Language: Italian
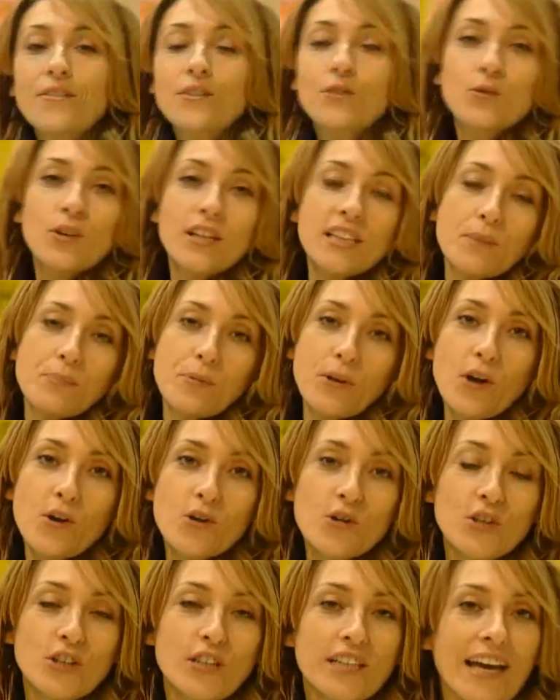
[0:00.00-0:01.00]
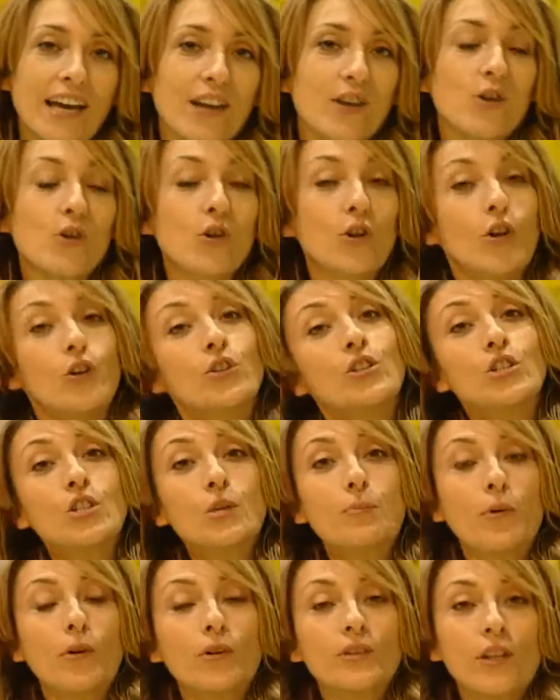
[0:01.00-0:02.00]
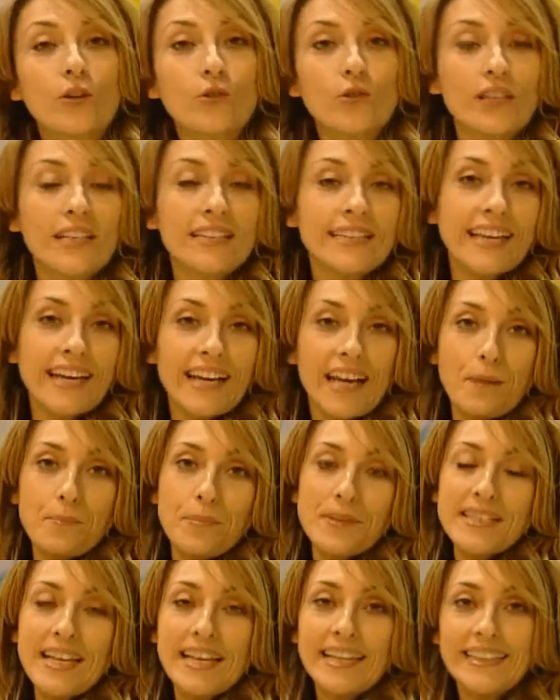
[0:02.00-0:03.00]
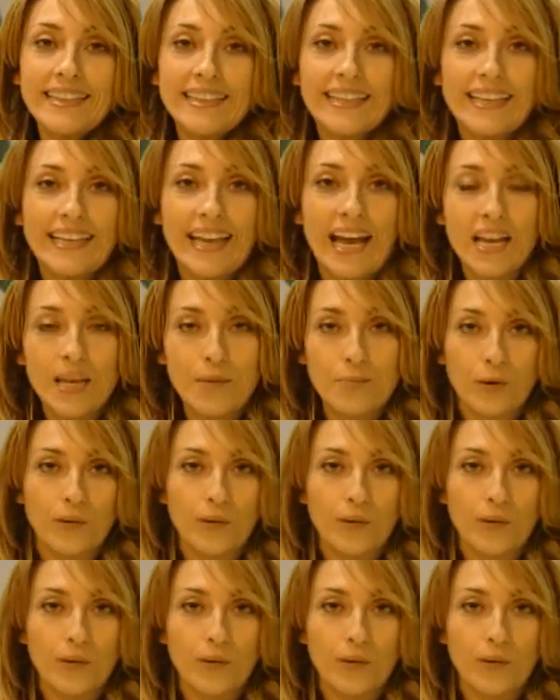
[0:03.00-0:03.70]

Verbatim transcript: Le avventure di Pinocchio di Carlo Collodi ci portano dritti a Campi Salentina, in